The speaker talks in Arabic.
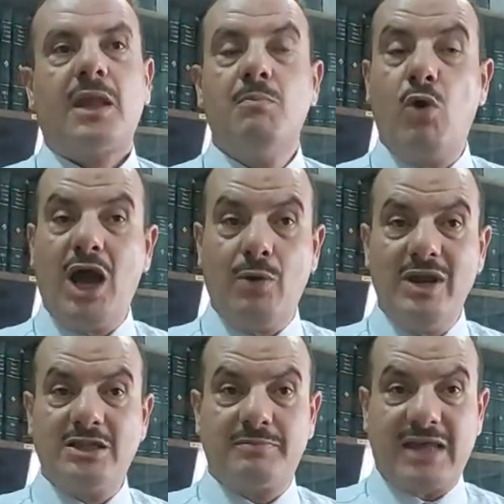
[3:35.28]

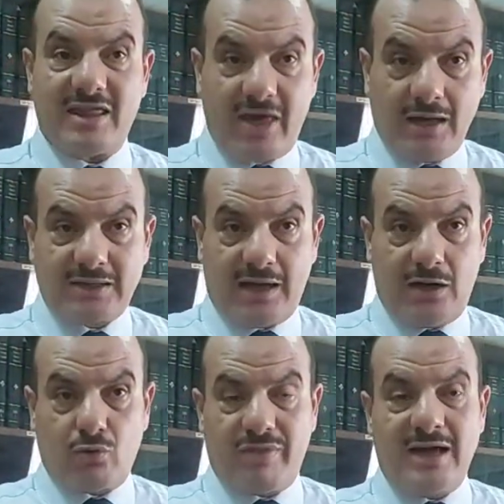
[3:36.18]
محاولات تاع ضغط على
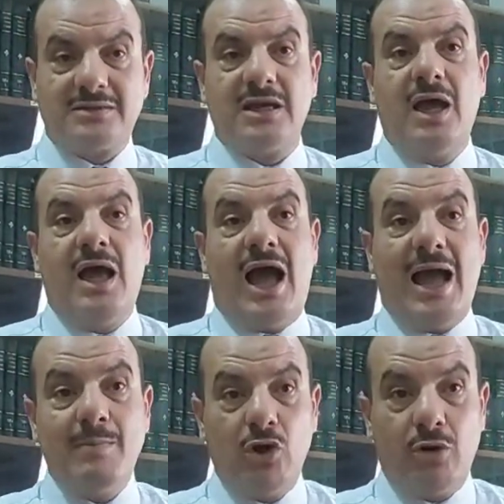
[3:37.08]
القضاة
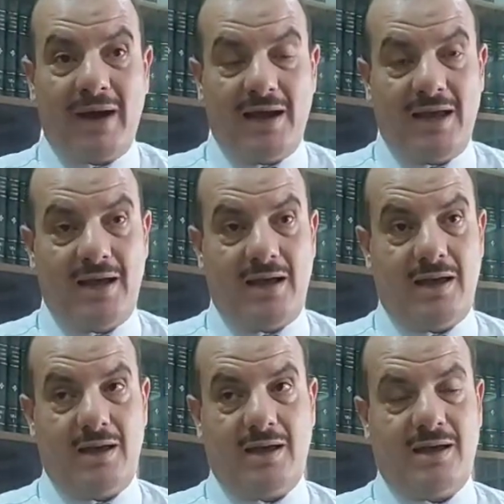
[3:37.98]
حملهم
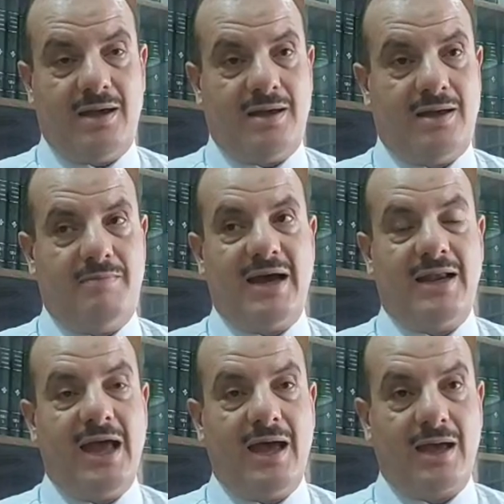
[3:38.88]
على
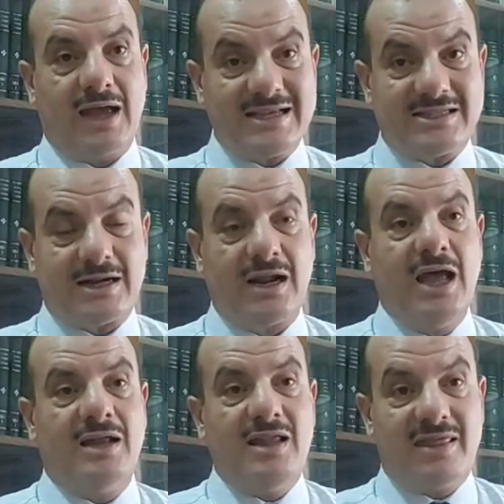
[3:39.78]
معناها كسر
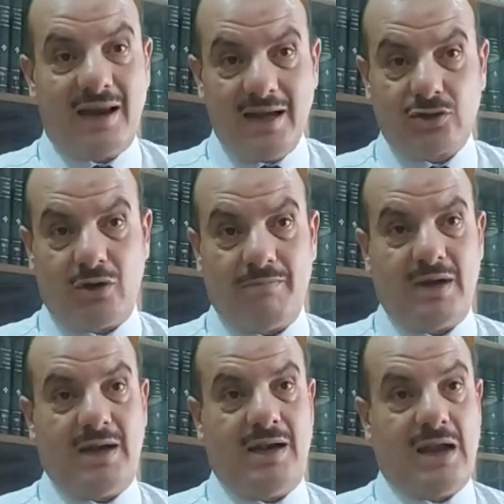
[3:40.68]
نضالاتهم
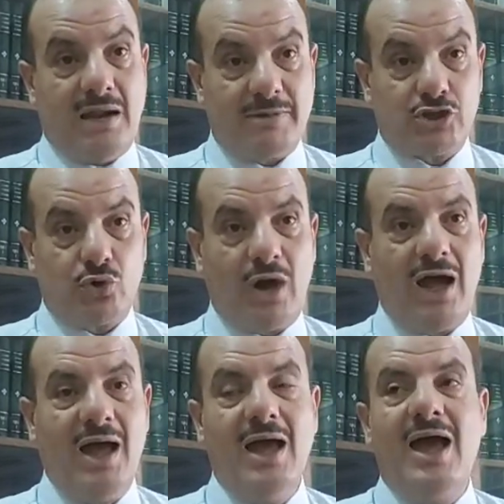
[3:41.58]

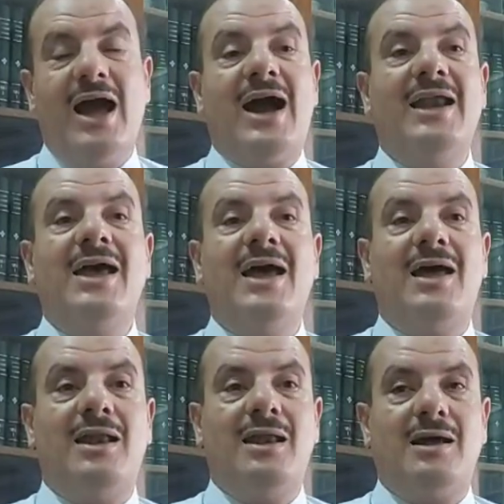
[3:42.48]
المشروعة على
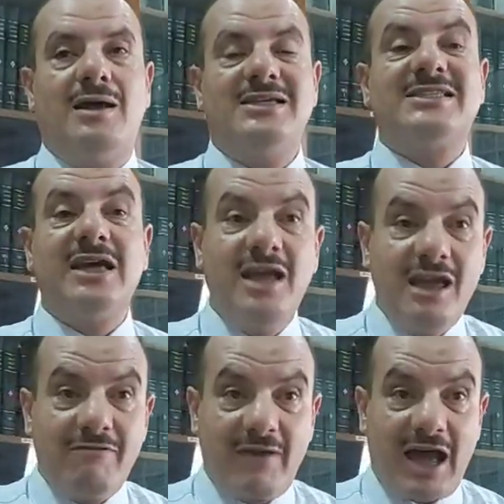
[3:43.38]

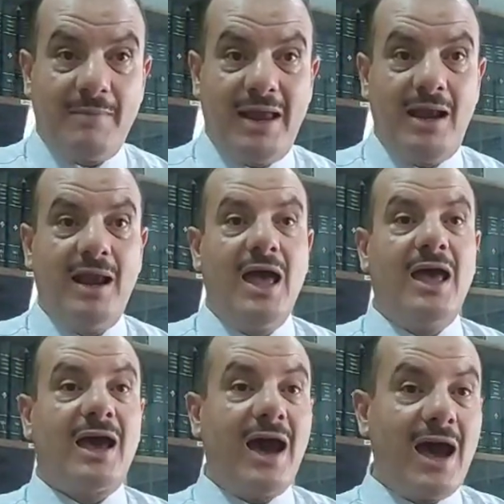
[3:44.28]
استئناف العمل
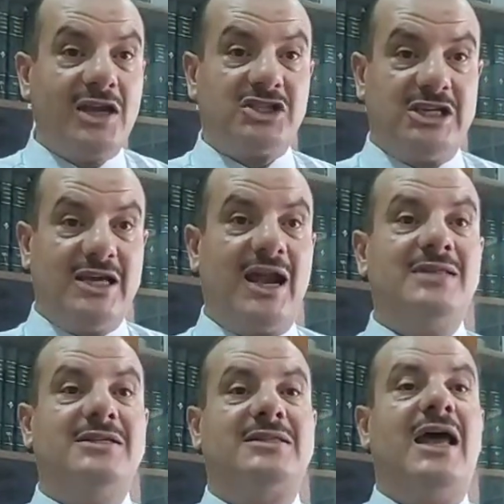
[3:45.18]
خارج
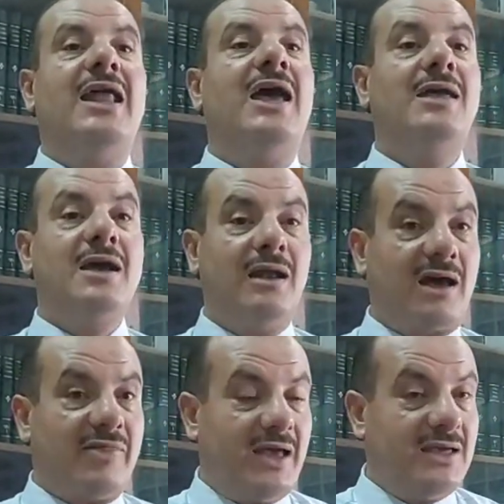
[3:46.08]
إرادة الهياكل
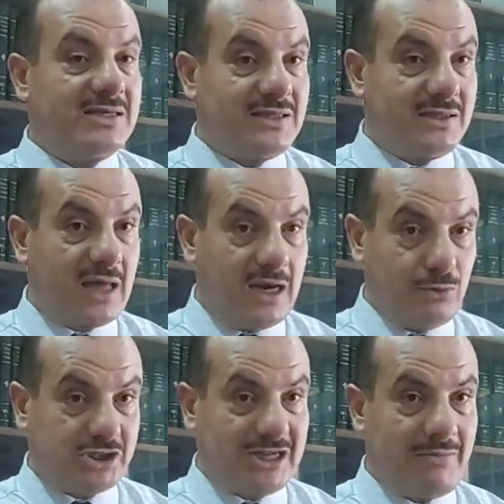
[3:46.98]
القضائية الستة
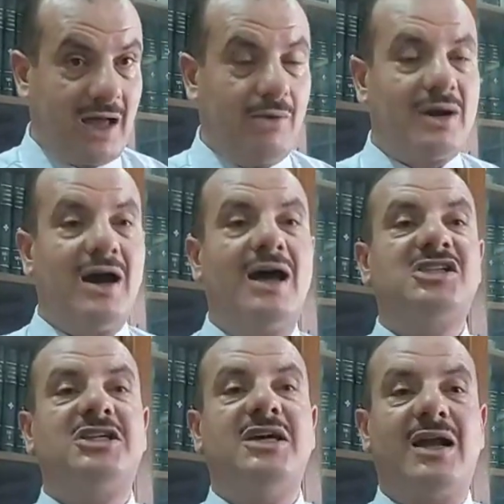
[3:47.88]
المجتمعة
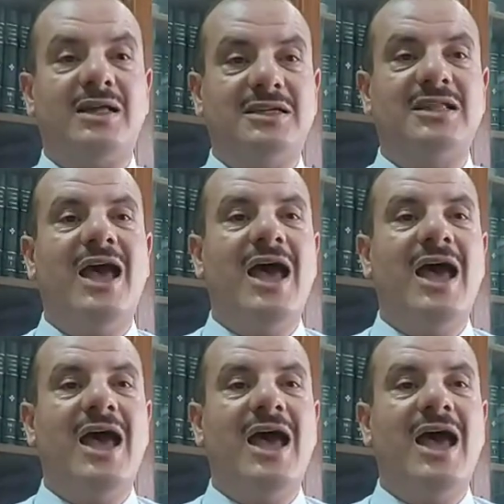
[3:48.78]
وخارج إرادة